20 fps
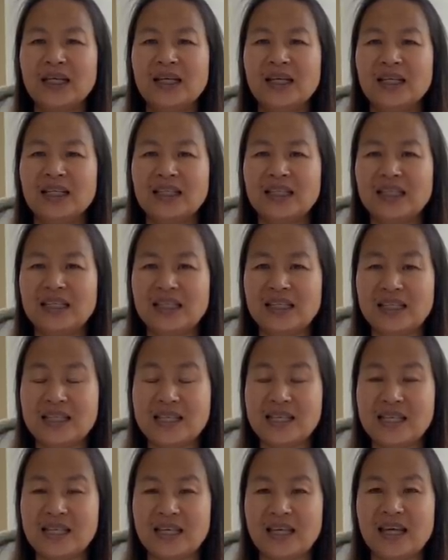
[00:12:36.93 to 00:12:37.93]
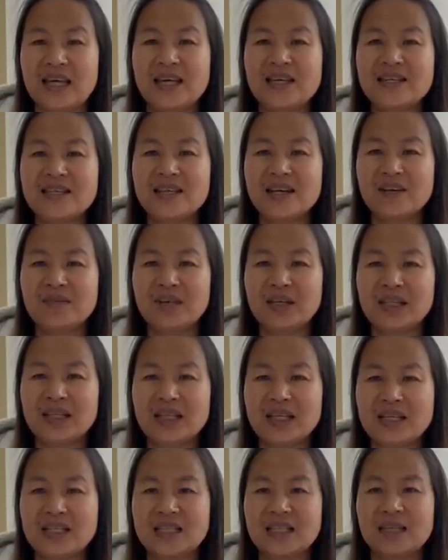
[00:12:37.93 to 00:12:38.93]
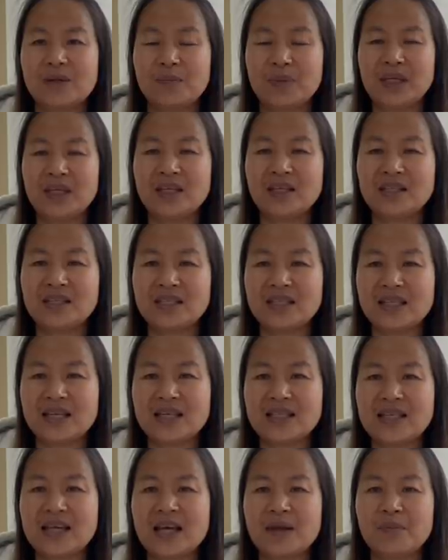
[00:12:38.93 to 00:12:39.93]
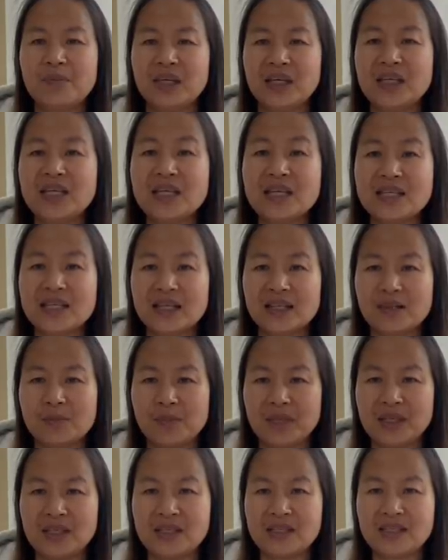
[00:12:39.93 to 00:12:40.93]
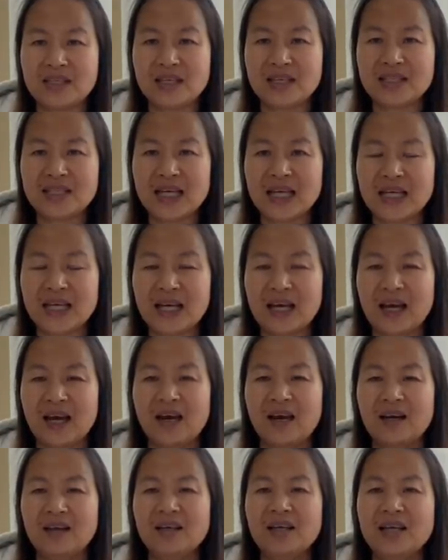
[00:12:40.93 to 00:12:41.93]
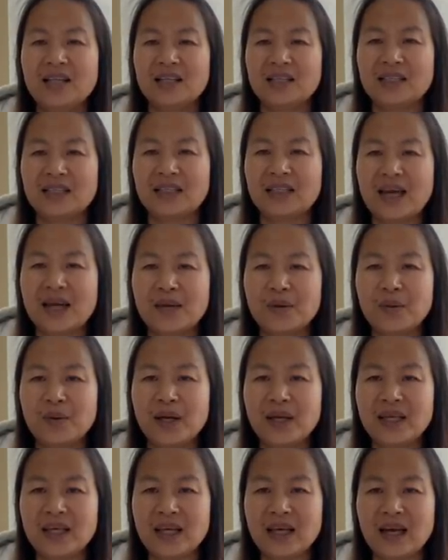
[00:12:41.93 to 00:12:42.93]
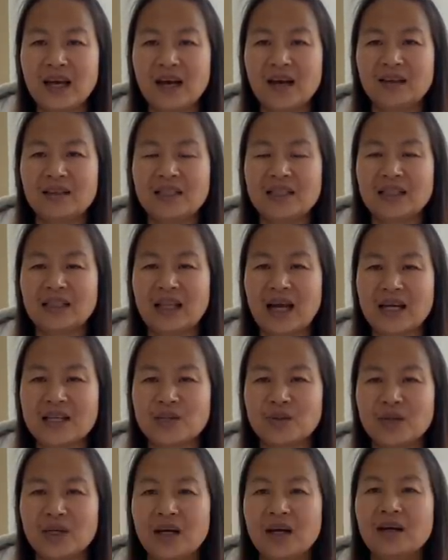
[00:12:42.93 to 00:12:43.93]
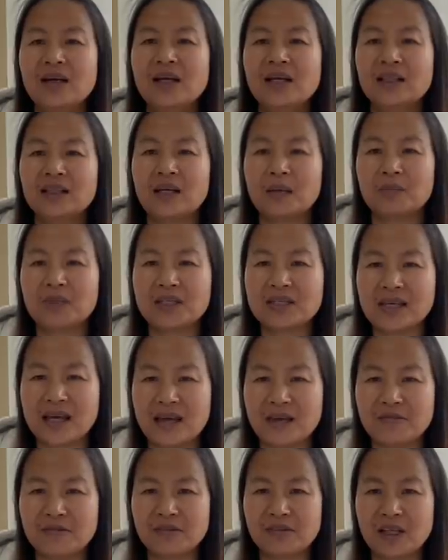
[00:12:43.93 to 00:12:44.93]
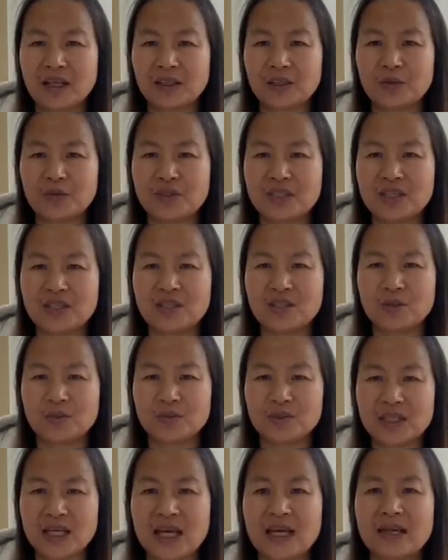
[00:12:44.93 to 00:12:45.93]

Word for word: 以前上位的那些个民营企业家，名义上的民营企业家也好，那些贪官也好，那些打手也好，他们的财富呢，都集中在